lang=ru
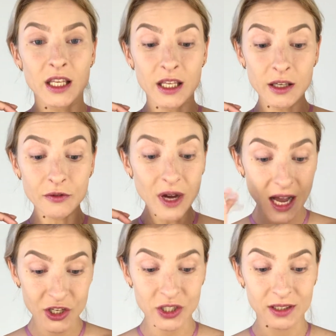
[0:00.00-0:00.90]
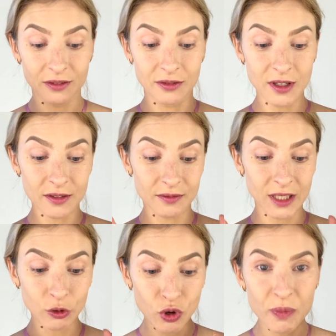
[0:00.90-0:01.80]
И в качестве
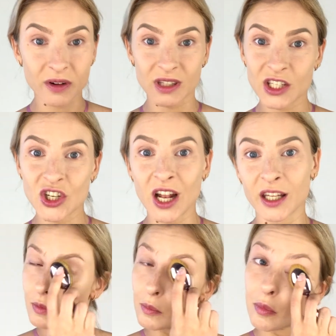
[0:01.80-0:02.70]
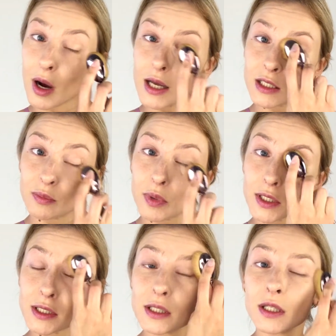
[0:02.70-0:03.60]
такой первоначальной подложки
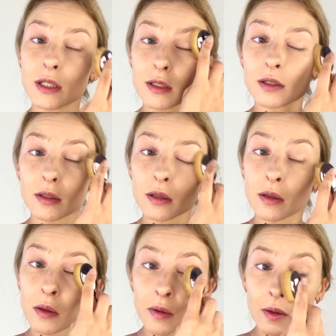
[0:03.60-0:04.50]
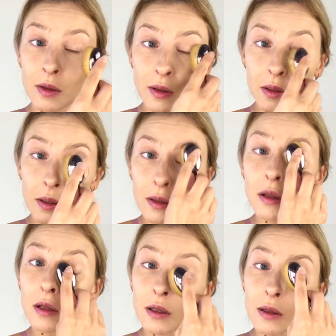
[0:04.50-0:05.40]
под тени у меня будет служить как
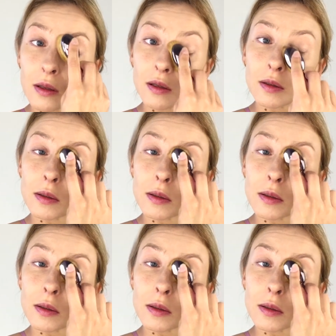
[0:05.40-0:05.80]
раз-таки